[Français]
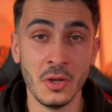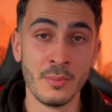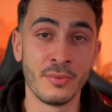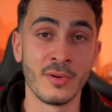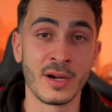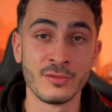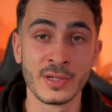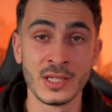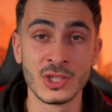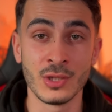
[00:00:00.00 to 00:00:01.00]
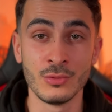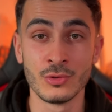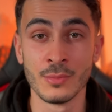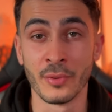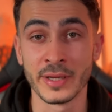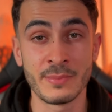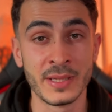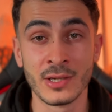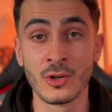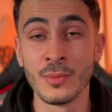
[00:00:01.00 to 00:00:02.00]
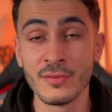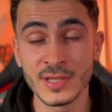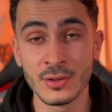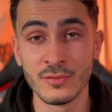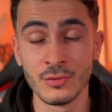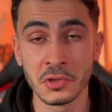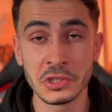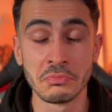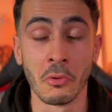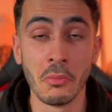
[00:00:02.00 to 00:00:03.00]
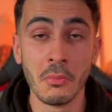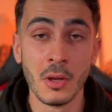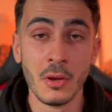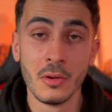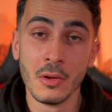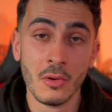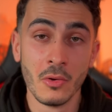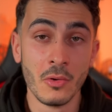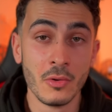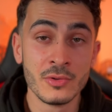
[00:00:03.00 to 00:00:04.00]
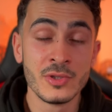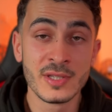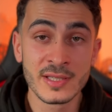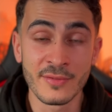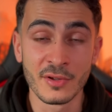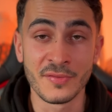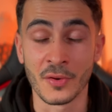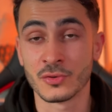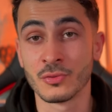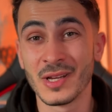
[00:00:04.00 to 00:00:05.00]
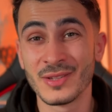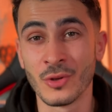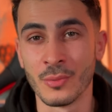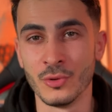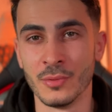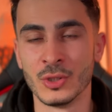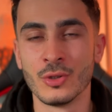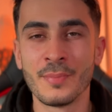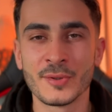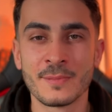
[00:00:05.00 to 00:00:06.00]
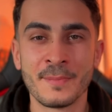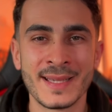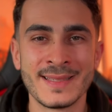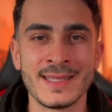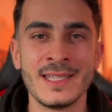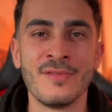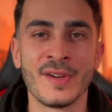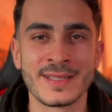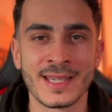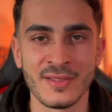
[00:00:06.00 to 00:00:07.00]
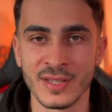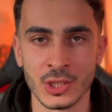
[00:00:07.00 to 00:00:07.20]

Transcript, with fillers: pouvoir vous créer une chaîne YouTube pour expliquer comment vous êtes devenu riche, bon. Si c'est ça votre fin en soi, tant mieux, mais je ne pense pas que c'est ce qui fasse rêver les